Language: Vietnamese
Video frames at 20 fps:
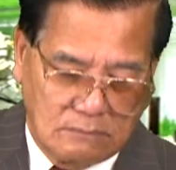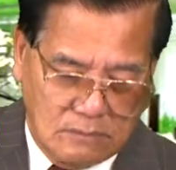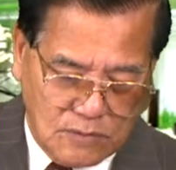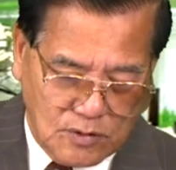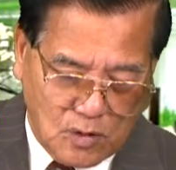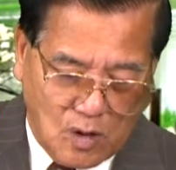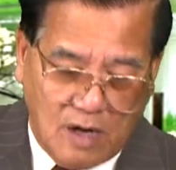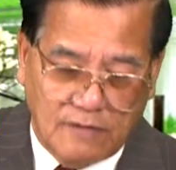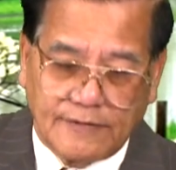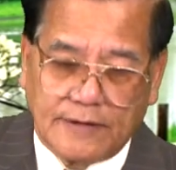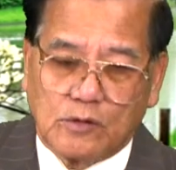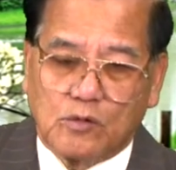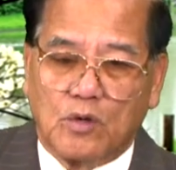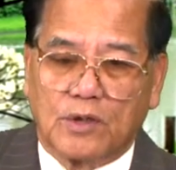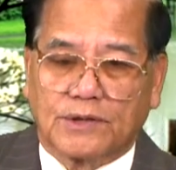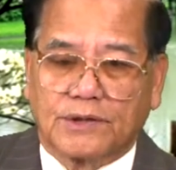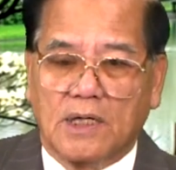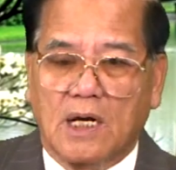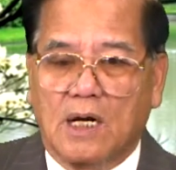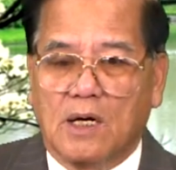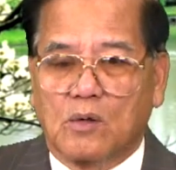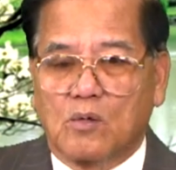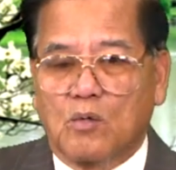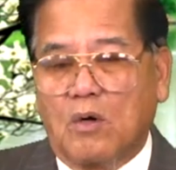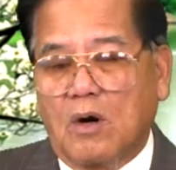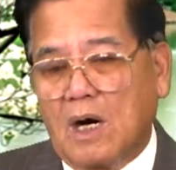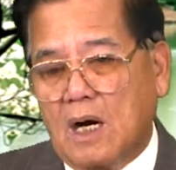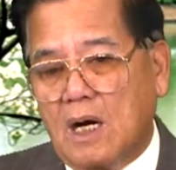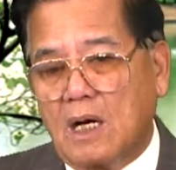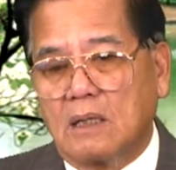nói về cuộc đời
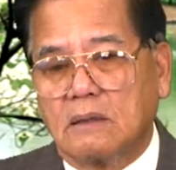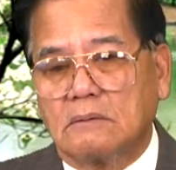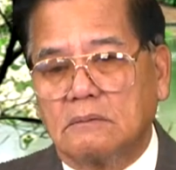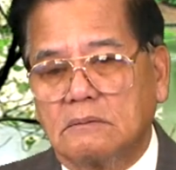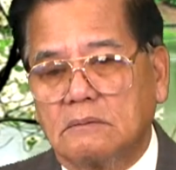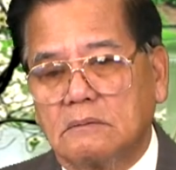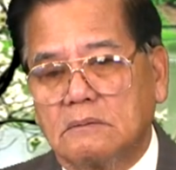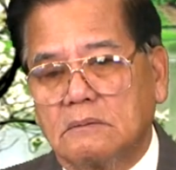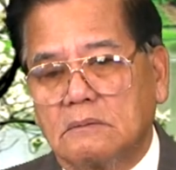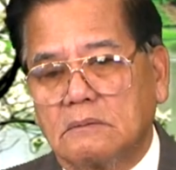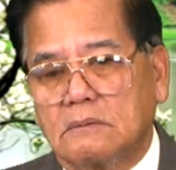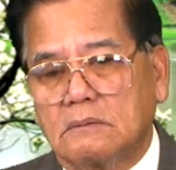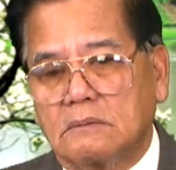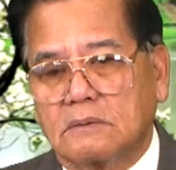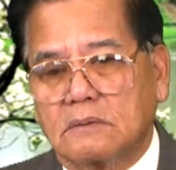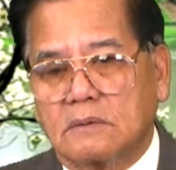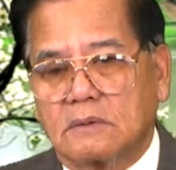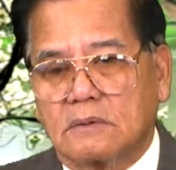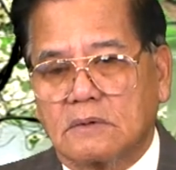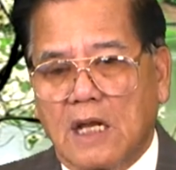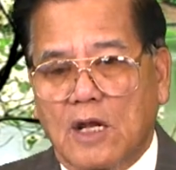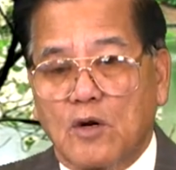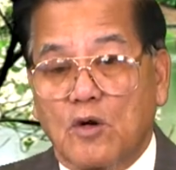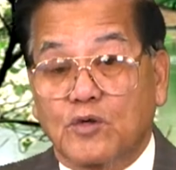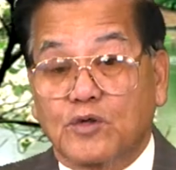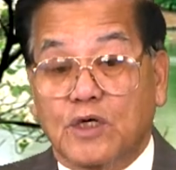của Donald